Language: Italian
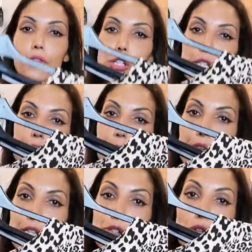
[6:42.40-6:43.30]
forse
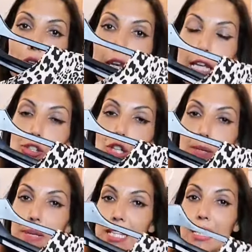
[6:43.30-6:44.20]
questo
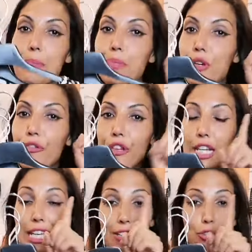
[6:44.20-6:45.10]
leggermente più
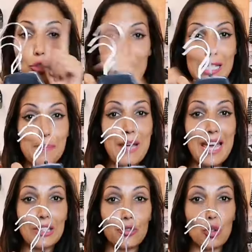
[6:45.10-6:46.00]
finetto
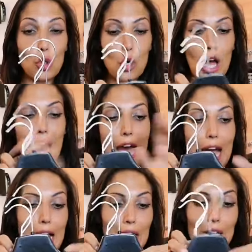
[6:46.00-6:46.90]
rispetto
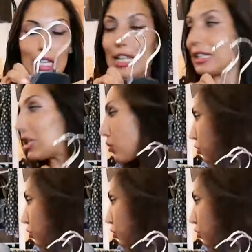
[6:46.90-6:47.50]
a il